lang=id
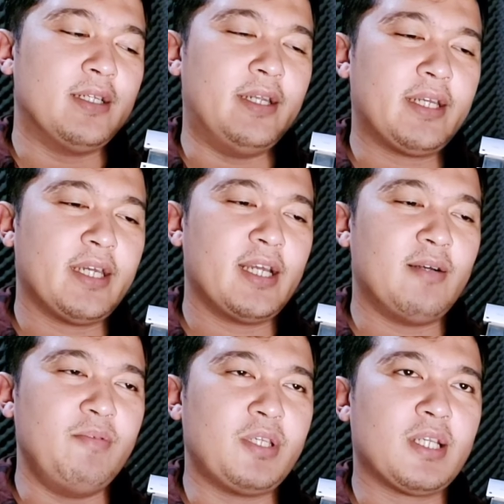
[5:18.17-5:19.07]
Jadi kayak
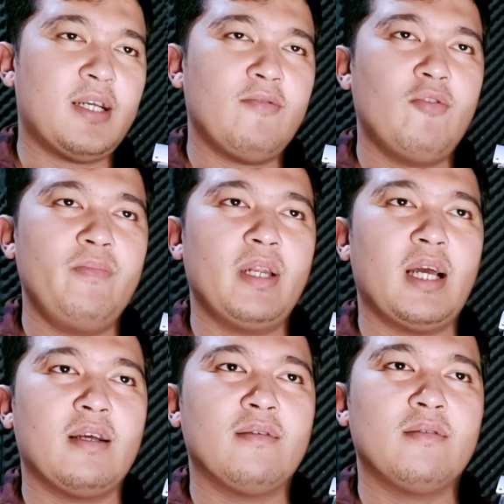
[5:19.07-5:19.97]
nggak bisa gue
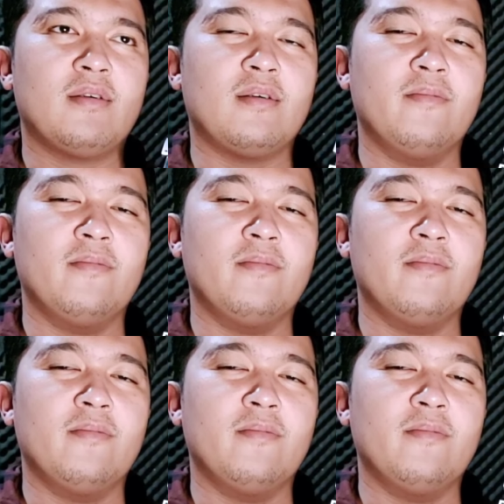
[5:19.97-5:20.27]
bilang